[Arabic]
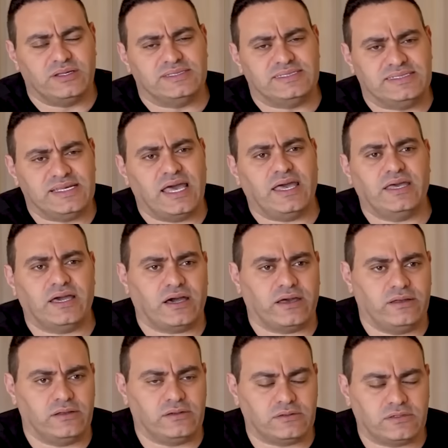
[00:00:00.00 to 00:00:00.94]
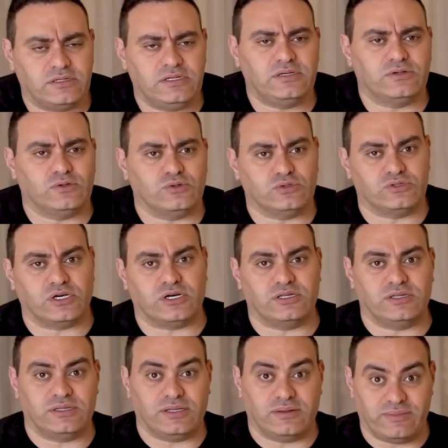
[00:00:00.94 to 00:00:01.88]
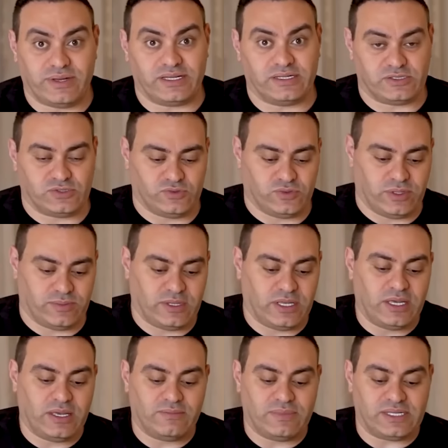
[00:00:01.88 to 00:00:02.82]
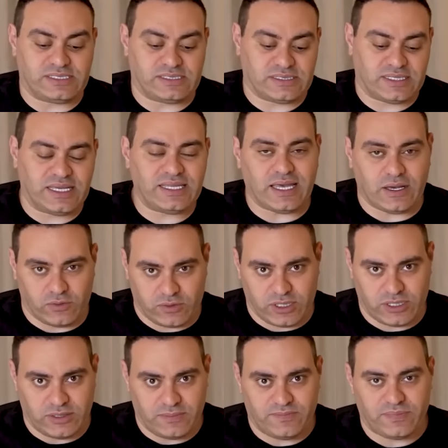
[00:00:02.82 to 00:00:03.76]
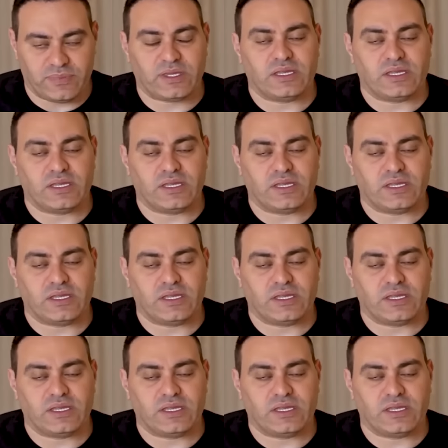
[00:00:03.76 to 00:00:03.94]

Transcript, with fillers: ازاي هيلقيه قصاد مجلس النواب بس كده او كده